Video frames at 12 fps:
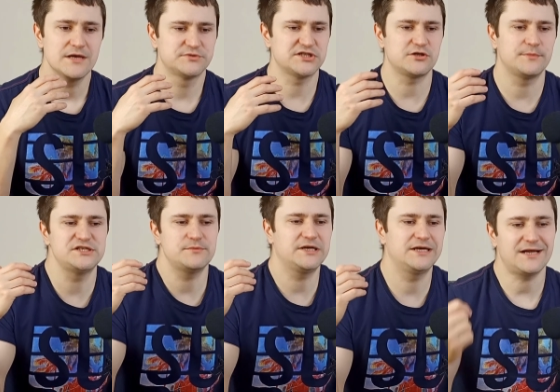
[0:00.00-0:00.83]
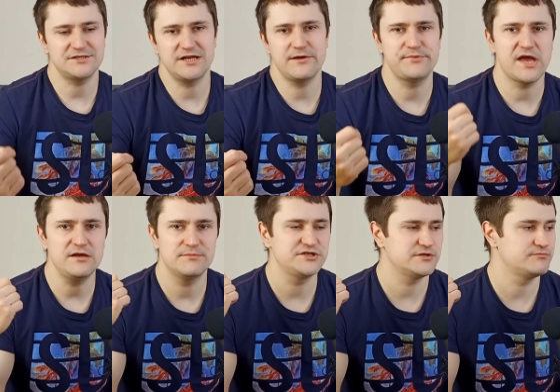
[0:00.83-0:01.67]
przez to będziemy grać
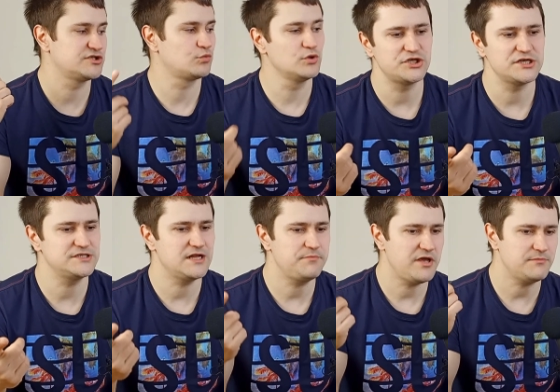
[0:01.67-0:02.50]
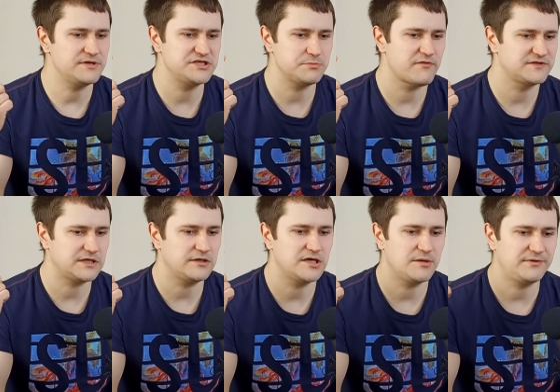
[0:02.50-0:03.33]
lepiej, będziemy słyszeć lepiej, będziemy w
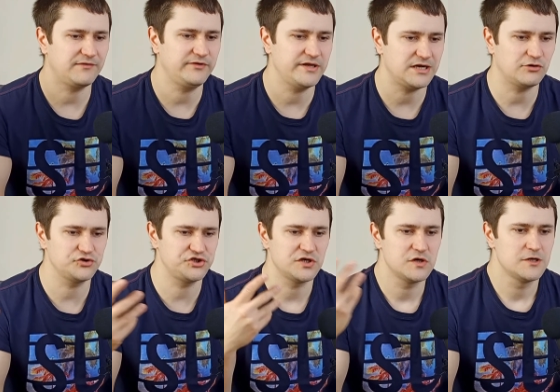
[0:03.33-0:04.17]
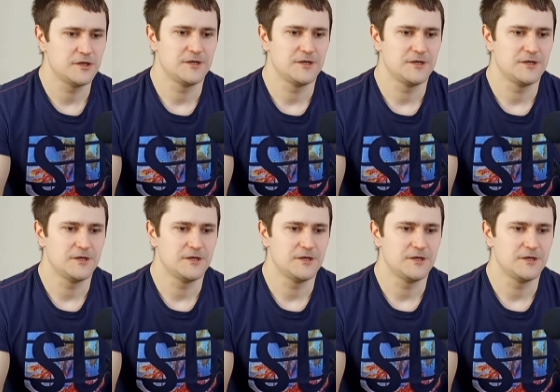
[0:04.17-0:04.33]
stanie naprawdę jakoś